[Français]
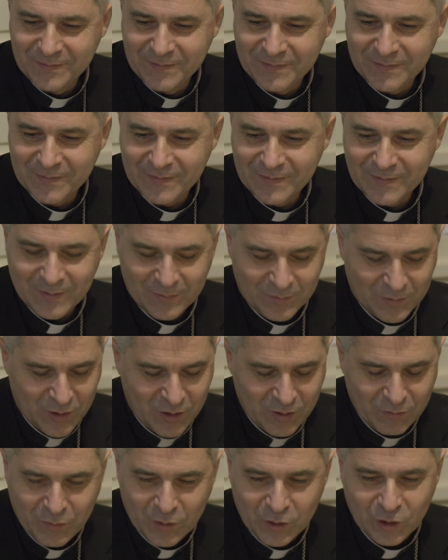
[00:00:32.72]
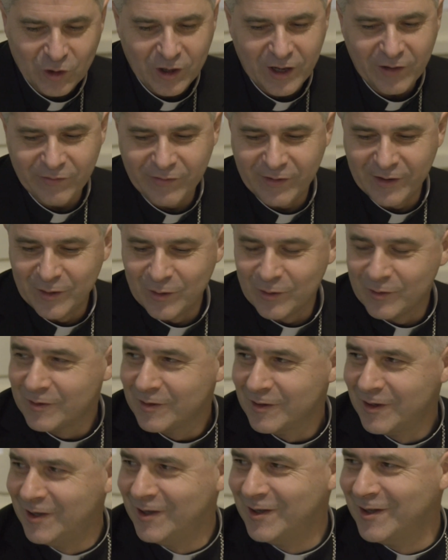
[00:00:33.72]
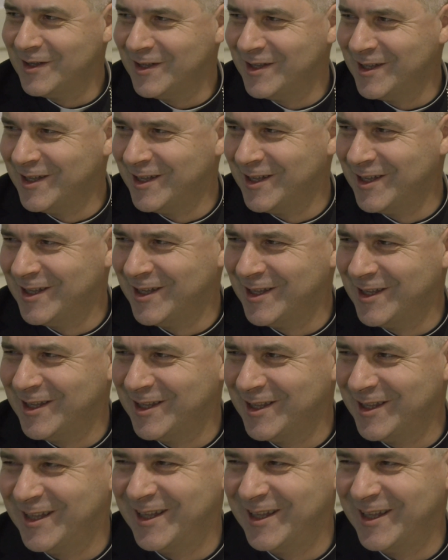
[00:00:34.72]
un accueil chaleureux Reçu à Gérardmer par le